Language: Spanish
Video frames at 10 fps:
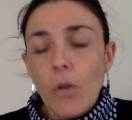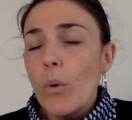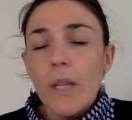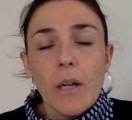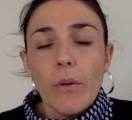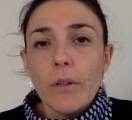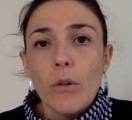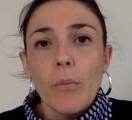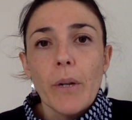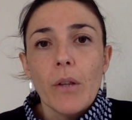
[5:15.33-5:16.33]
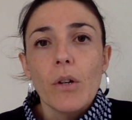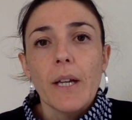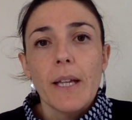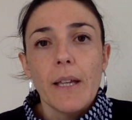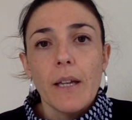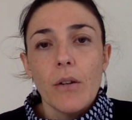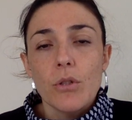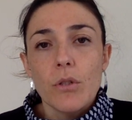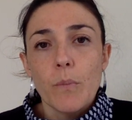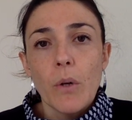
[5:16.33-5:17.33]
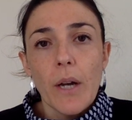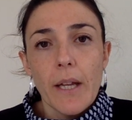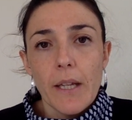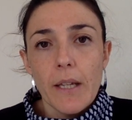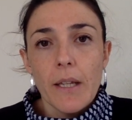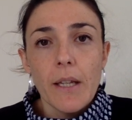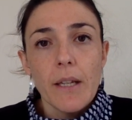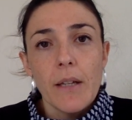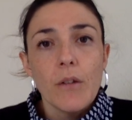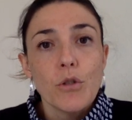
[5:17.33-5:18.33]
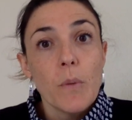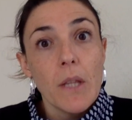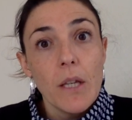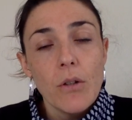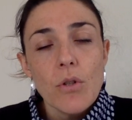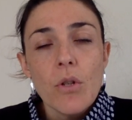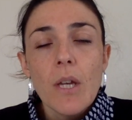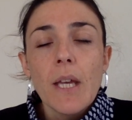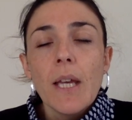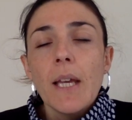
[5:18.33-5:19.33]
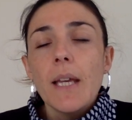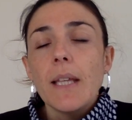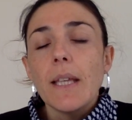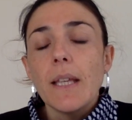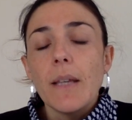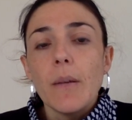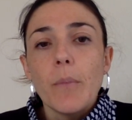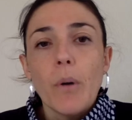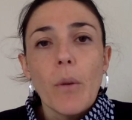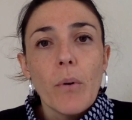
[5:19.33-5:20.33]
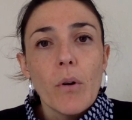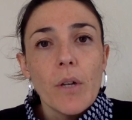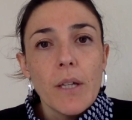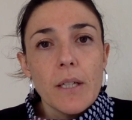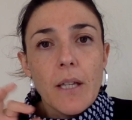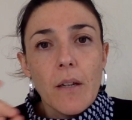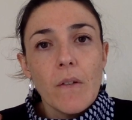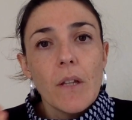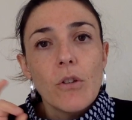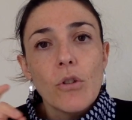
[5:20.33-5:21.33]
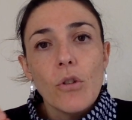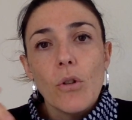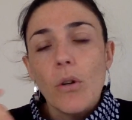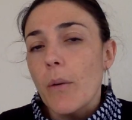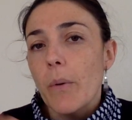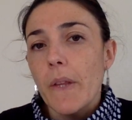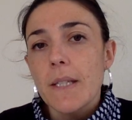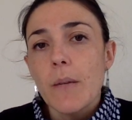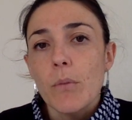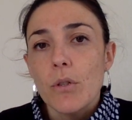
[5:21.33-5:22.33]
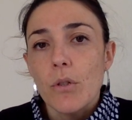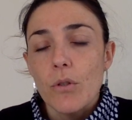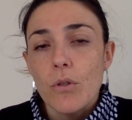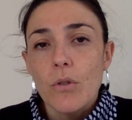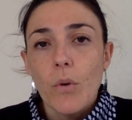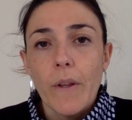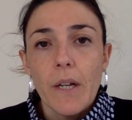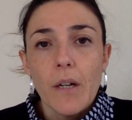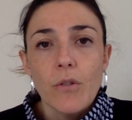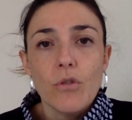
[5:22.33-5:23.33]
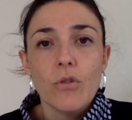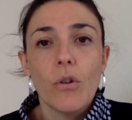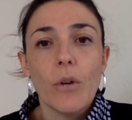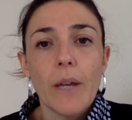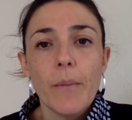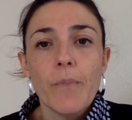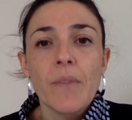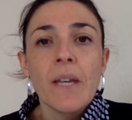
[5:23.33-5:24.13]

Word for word: con cada cuento, perdón, que os ponga en, en los vídeos y poco a poco ir escribiendo todo lo que podáis en vuestros cuadernos, ¿ok?